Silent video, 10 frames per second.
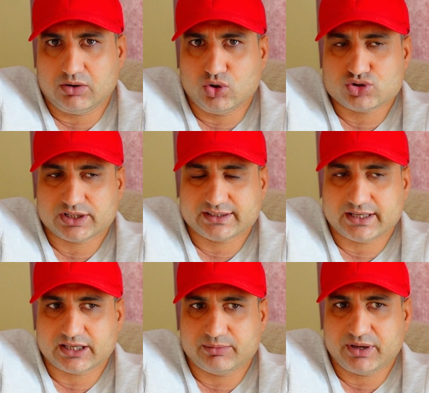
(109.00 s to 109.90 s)
हो सकता है
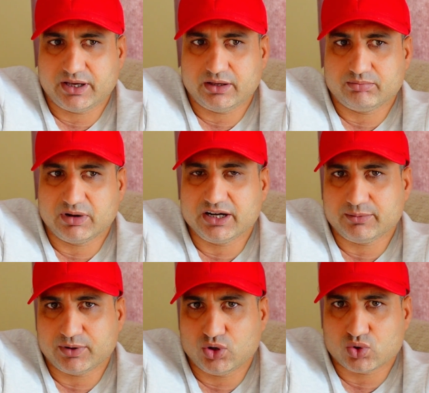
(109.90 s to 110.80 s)
कि मैं
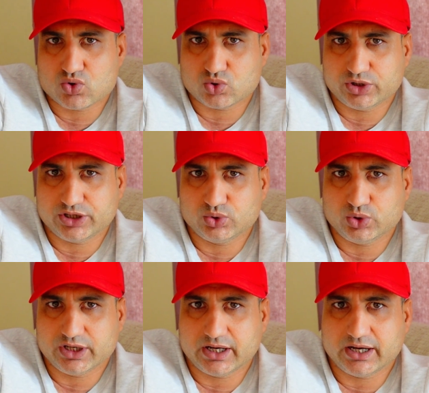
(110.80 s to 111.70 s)
मल्टीपल लोगों को दे दूँ
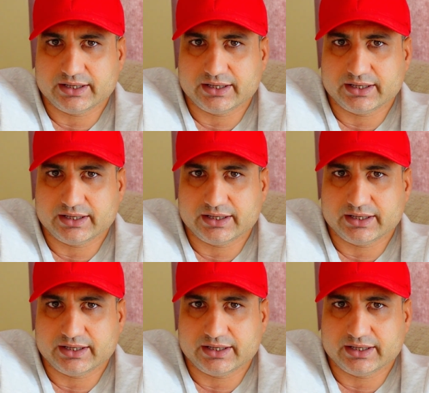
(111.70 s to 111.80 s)
या